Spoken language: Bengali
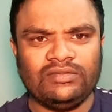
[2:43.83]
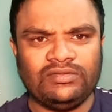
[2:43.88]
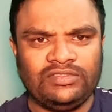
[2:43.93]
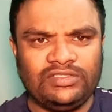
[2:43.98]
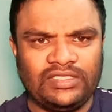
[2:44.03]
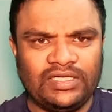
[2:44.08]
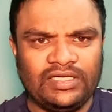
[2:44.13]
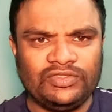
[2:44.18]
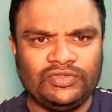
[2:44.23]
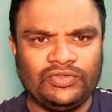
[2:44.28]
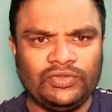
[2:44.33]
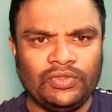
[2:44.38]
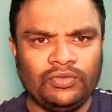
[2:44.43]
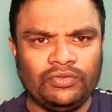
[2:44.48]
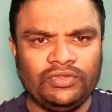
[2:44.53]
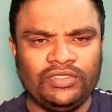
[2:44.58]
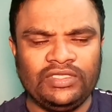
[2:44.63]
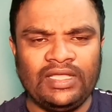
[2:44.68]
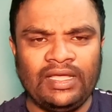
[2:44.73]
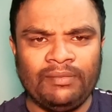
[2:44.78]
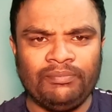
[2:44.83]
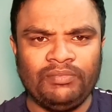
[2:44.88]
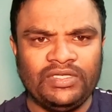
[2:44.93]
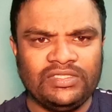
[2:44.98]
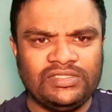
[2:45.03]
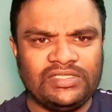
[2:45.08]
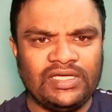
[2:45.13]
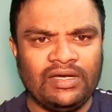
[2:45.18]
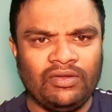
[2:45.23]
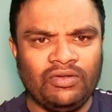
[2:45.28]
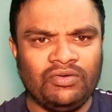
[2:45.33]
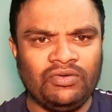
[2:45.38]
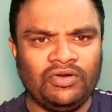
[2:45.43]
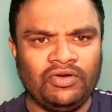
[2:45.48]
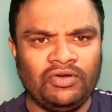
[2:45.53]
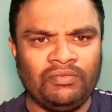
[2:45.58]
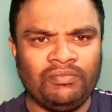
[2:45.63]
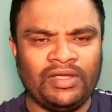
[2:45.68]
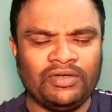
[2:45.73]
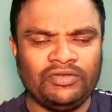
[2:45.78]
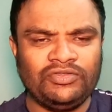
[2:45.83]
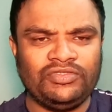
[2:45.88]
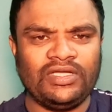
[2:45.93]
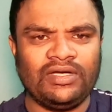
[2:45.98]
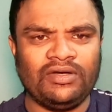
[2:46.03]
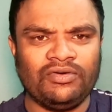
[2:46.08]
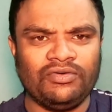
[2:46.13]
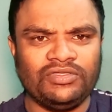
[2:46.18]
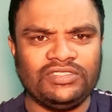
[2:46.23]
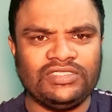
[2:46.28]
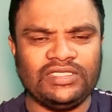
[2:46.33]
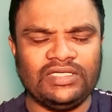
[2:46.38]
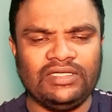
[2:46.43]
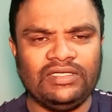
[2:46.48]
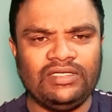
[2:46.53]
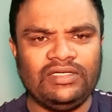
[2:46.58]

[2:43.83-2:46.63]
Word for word: যারা সৌদিতে আপনি ছাড়া অন্যান্য মানুষ যারা রয়েছে